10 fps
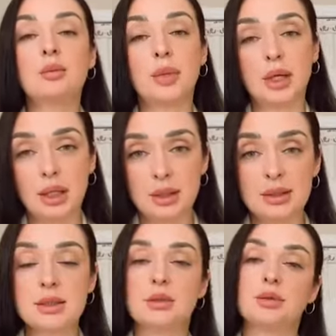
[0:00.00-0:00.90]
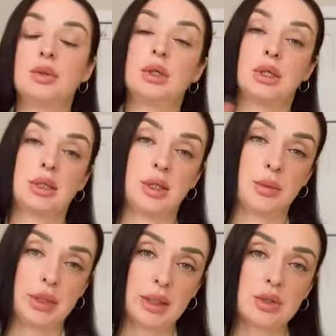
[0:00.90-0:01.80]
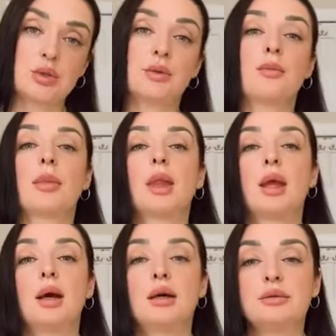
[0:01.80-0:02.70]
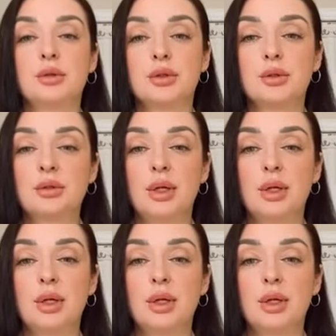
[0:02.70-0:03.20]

Он покаялся, он уехал на реабилитацию. Вот.